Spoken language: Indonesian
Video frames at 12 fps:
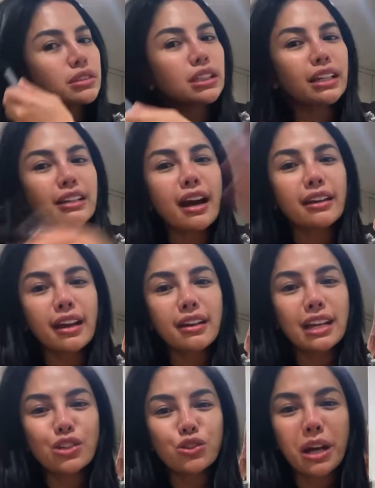
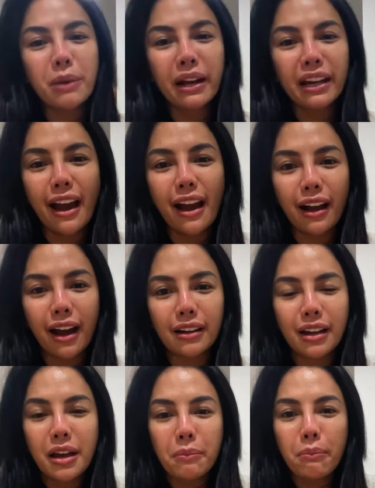setidaknya dia sudah
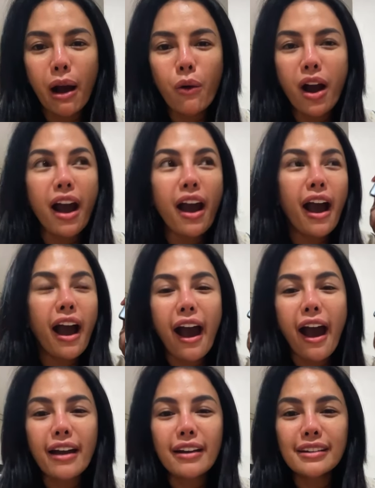mengiakan bahwa
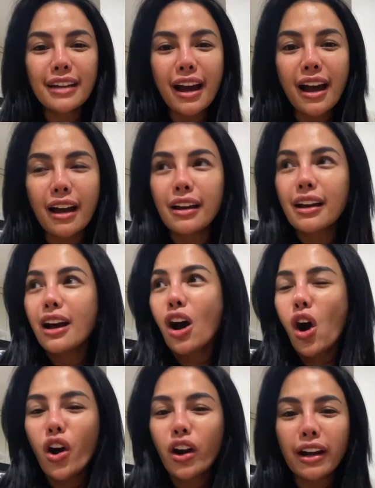ada
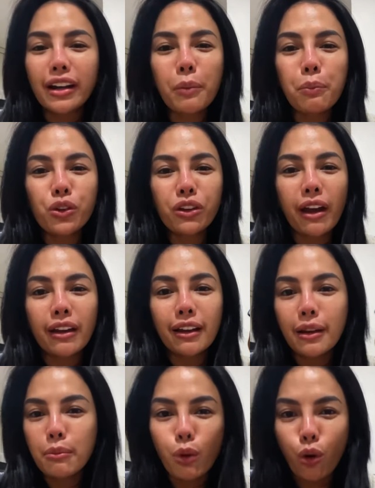orang yang punya
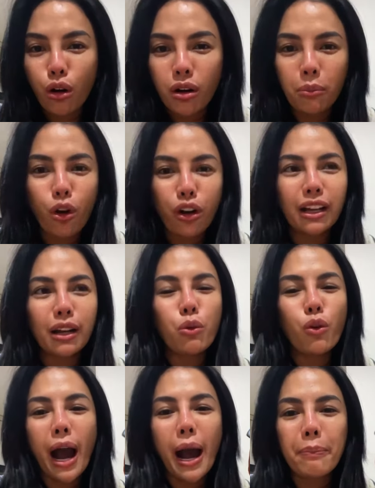ilmu mau
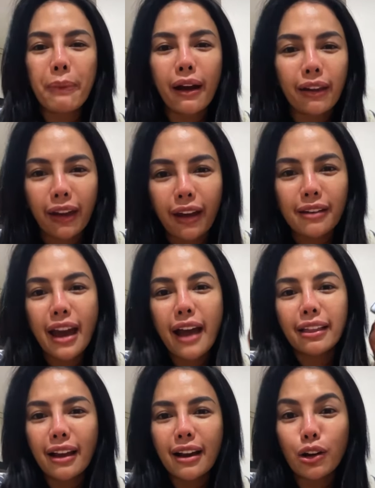ilmu apa kek
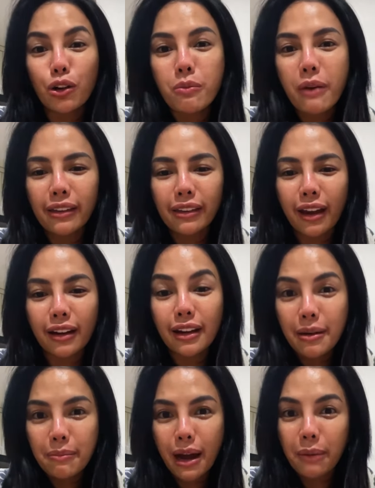datang ke rumahnya yang
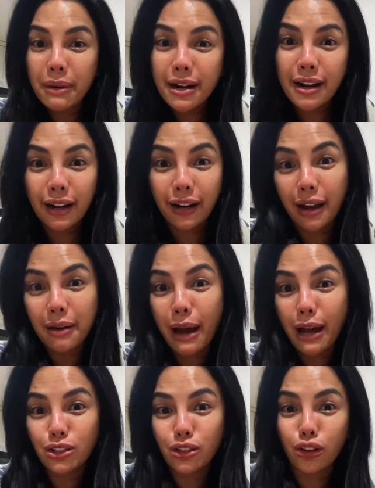di Kemang bener
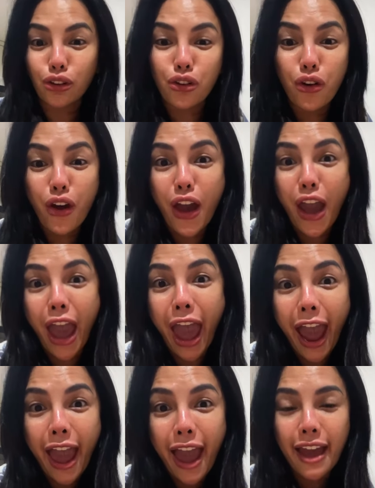kan bacot
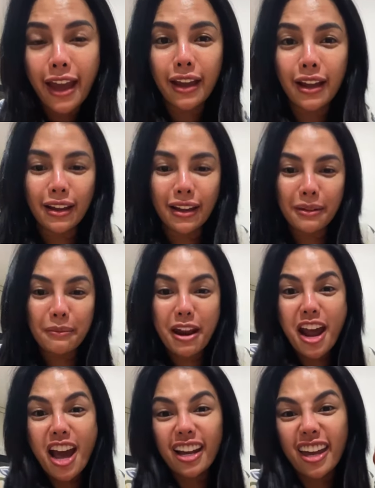gue
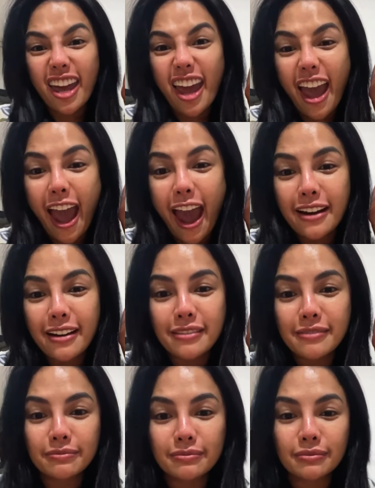bener kan